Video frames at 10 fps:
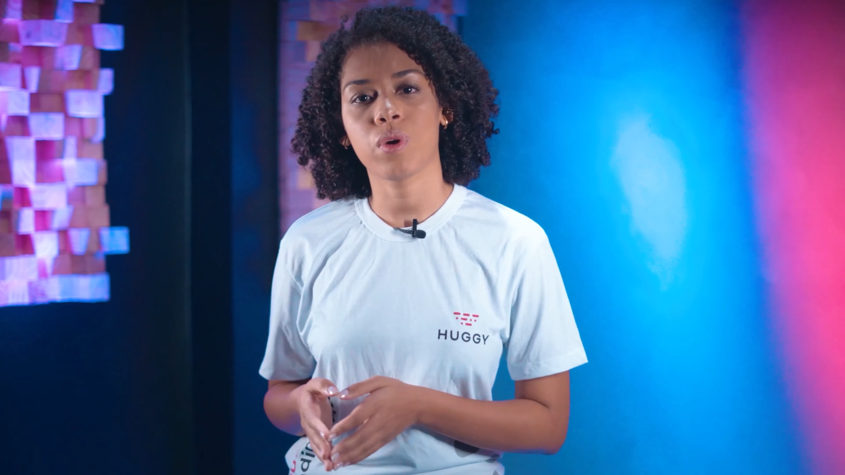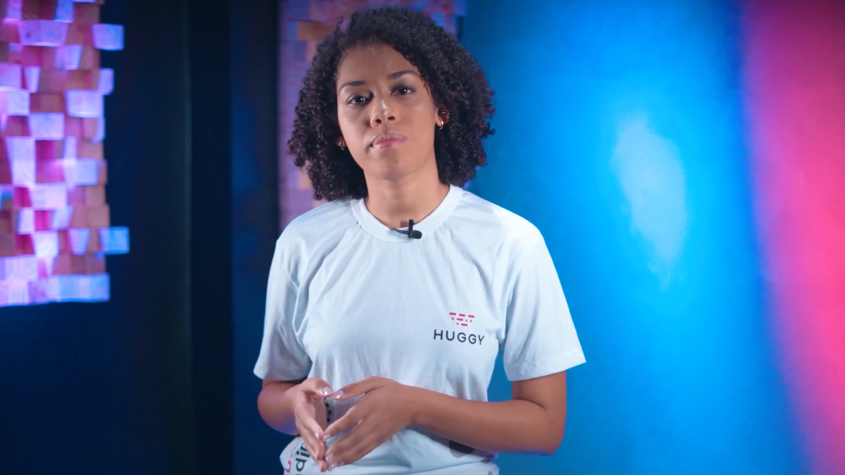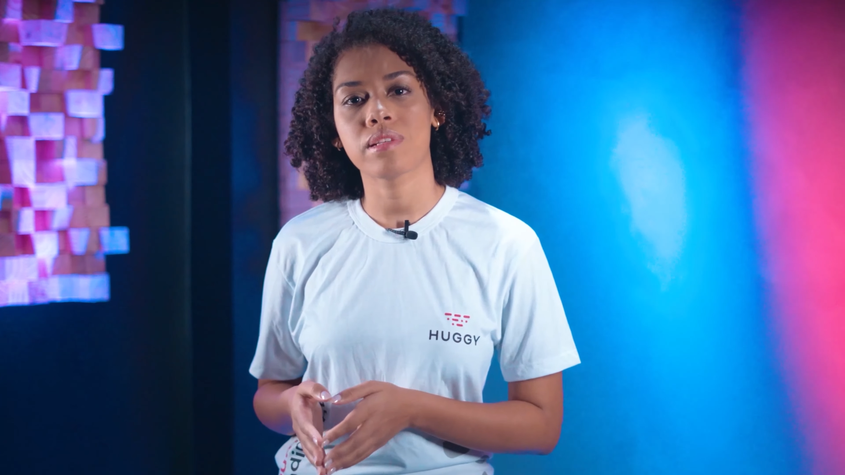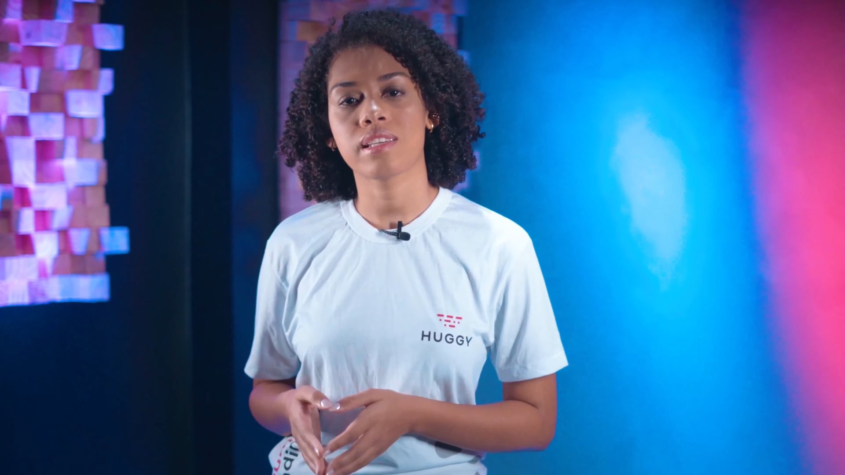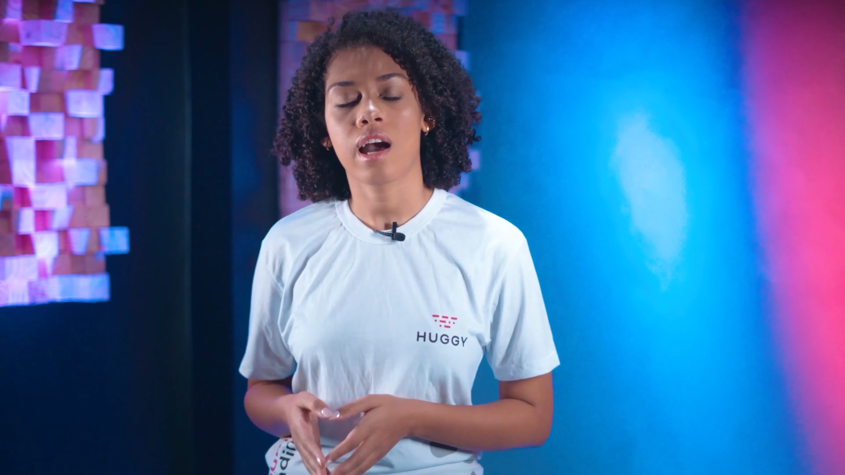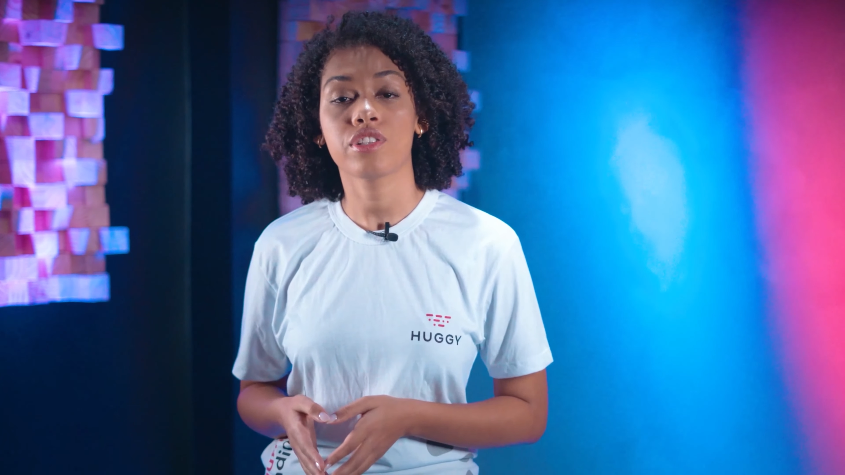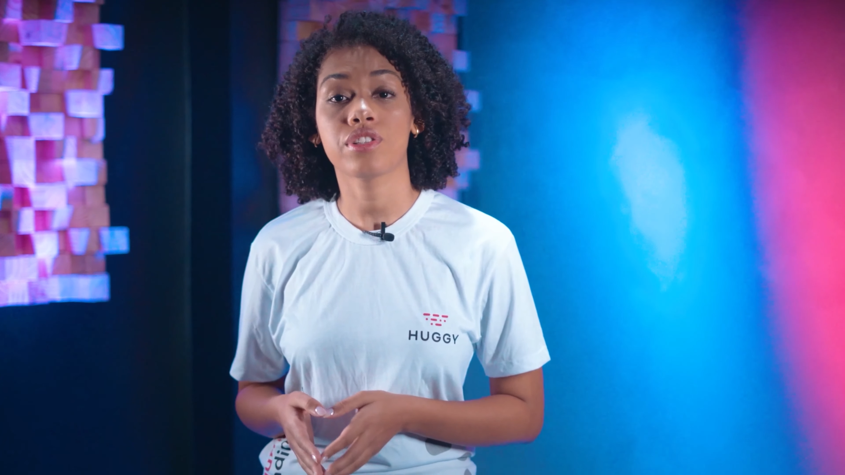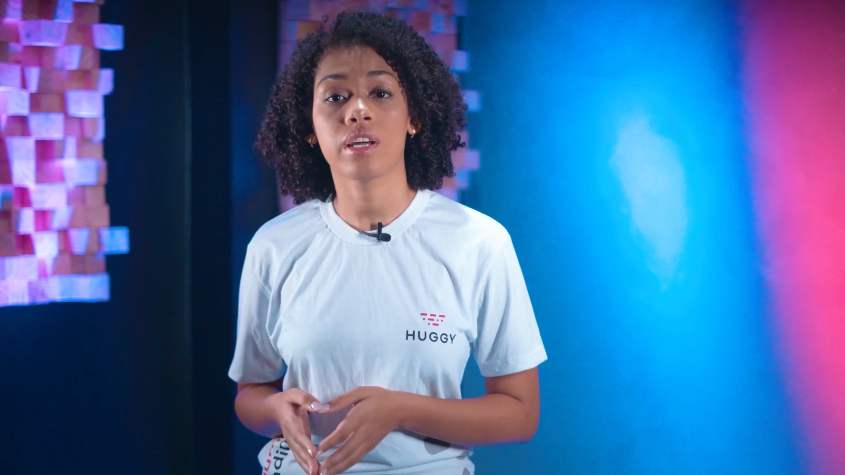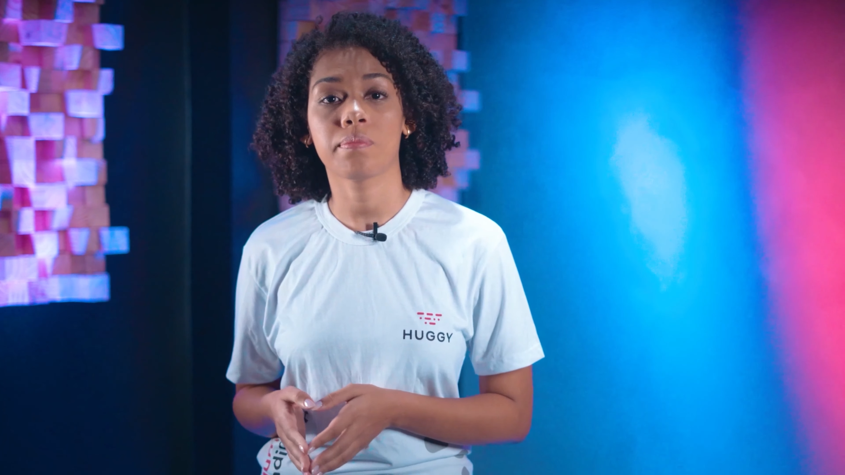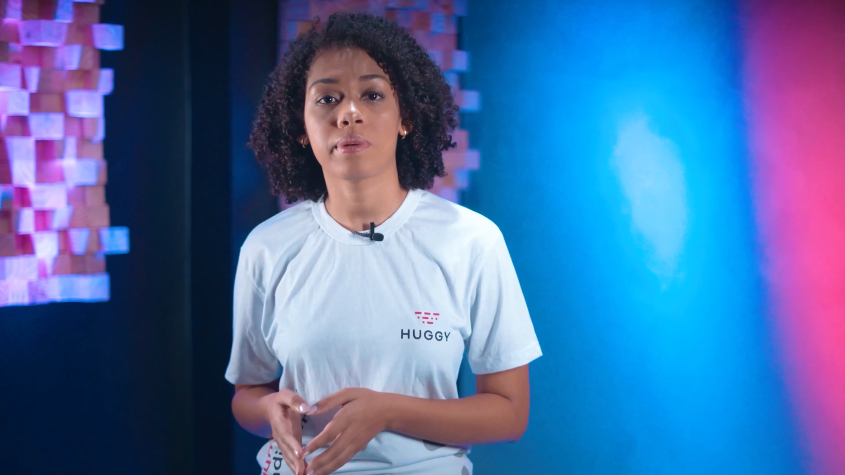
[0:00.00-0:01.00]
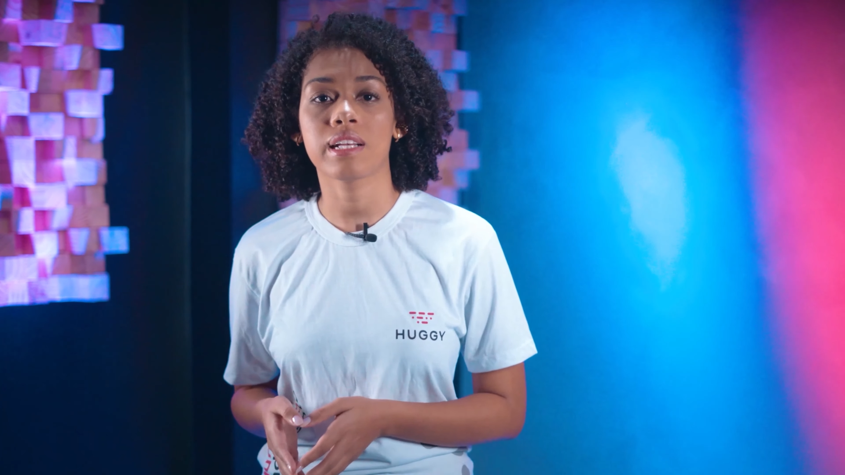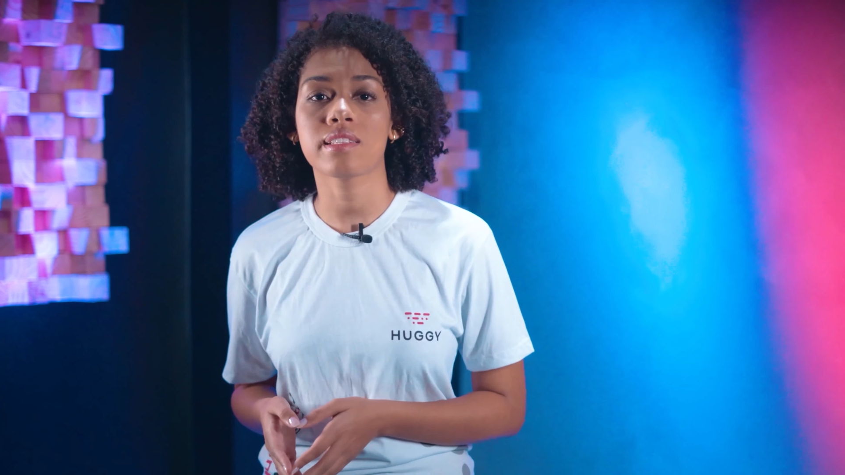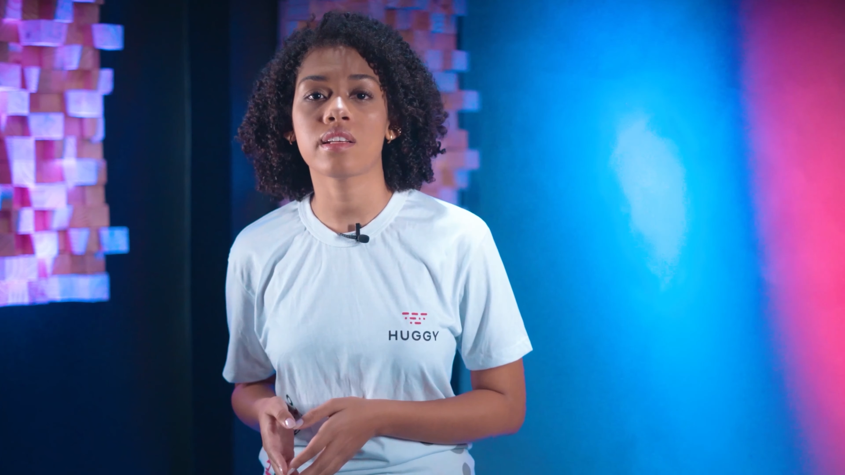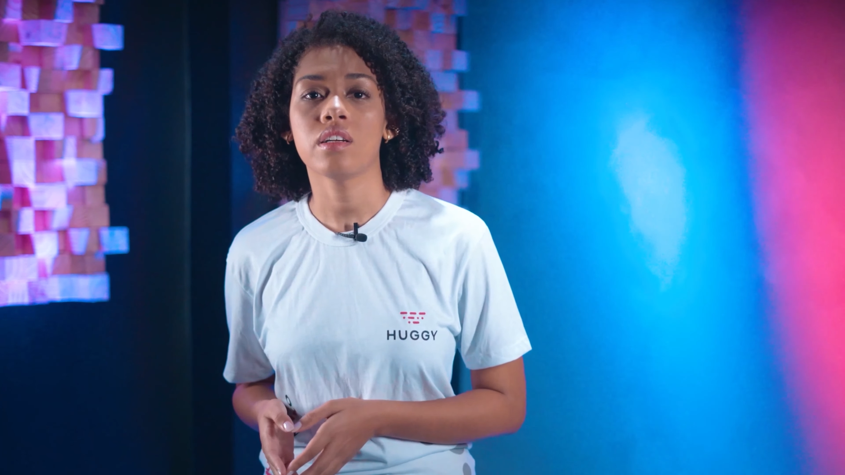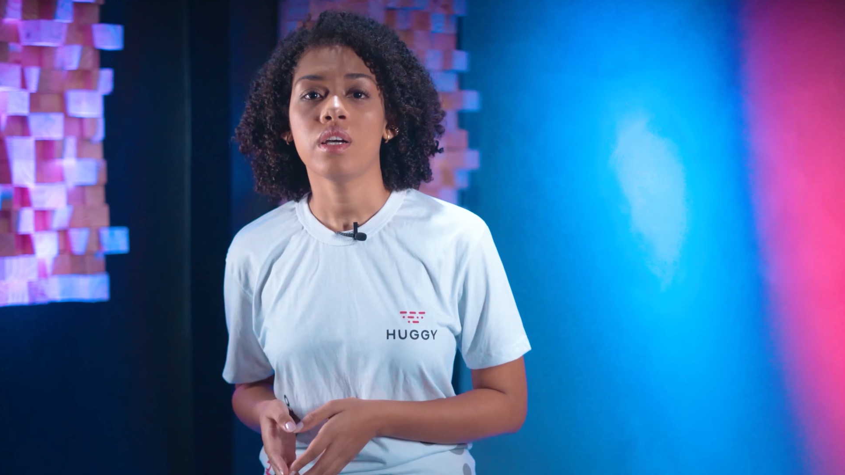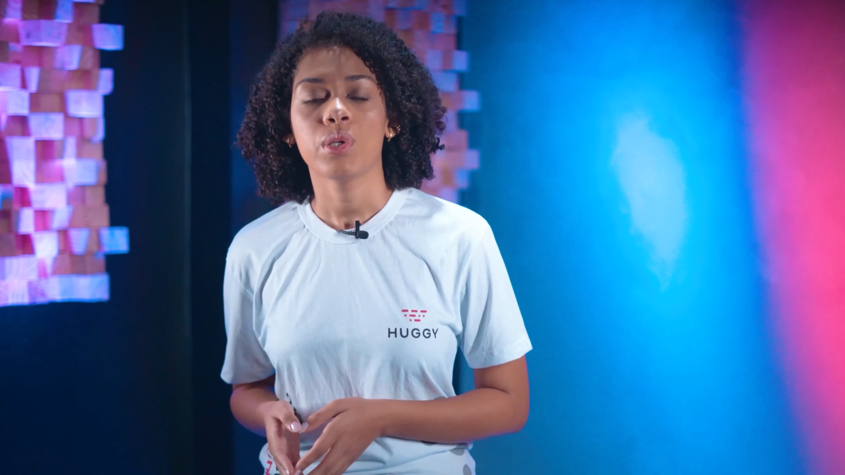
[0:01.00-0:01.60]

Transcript: website da empresa